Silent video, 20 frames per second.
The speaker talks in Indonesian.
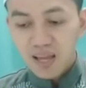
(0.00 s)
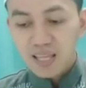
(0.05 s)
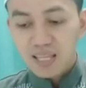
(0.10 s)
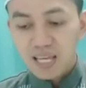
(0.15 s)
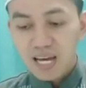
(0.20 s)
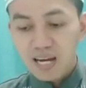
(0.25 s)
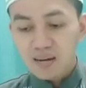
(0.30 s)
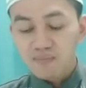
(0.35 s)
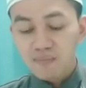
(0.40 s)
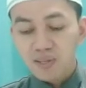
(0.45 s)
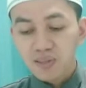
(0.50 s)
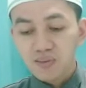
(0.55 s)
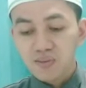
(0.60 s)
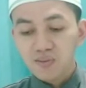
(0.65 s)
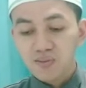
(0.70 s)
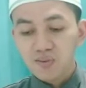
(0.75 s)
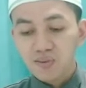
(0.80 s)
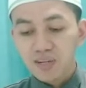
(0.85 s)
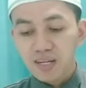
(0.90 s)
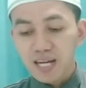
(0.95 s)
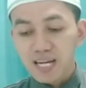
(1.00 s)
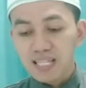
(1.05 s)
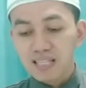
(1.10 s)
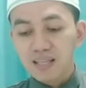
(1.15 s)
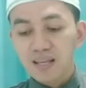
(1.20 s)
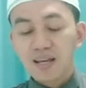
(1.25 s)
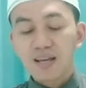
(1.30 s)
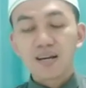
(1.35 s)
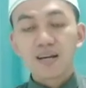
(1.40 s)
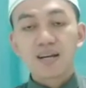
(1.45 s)
yang menunjukkan
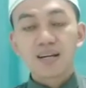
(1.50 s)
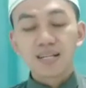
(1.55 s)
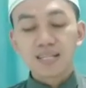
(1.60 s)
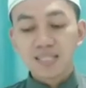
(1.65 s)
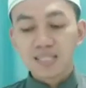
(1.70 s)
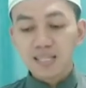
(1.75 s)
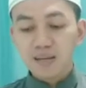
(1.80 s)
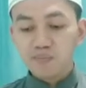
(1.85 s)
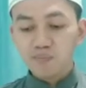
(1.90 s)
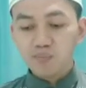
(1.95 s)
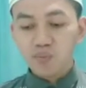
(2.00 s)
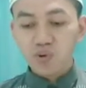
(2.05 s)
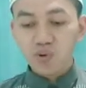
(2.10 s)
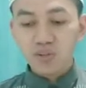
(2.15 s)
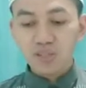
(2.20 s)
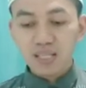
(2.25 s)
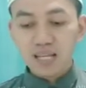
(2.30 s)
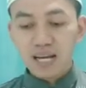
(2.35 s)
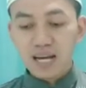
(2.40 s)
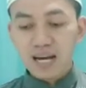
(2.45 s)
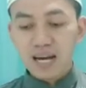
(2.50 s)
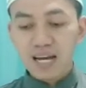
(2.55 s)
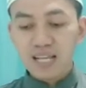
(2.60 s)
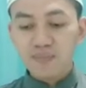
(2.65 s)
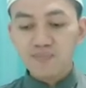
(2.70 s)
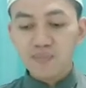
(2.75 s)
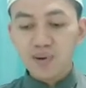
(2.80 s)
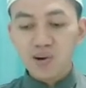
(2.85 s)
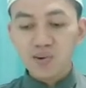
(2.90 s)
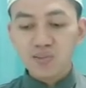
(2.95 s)
kesempurnaan
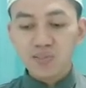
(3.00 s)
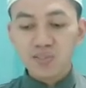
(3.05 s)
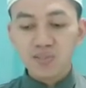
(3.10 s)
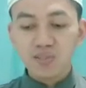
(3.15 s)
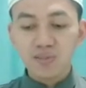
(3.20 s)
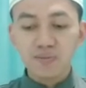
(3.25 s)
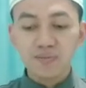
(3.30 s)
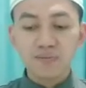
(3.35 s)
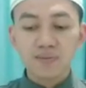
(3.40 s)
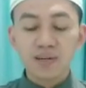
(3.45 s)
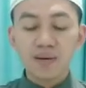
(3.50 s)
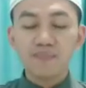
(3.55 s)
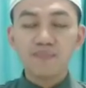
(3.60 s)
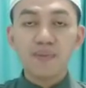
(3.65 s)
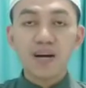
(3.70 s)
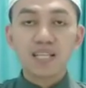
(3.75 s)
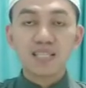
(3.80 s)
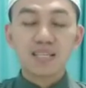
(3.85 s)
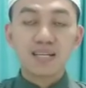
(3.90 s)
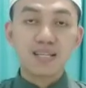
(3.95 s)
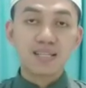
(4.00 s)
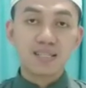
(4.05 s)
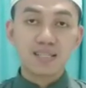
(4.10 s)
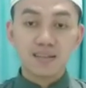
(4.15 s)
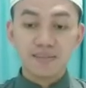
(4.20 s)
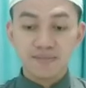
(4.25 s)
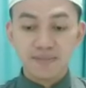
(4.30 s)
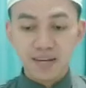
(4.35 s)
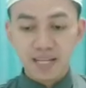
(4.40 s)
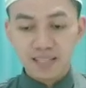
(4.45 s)
mausuf kepada
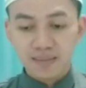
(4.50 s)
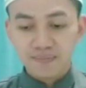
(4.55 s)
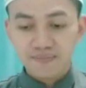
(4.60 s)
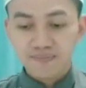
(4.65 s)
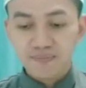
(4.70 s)
sifat.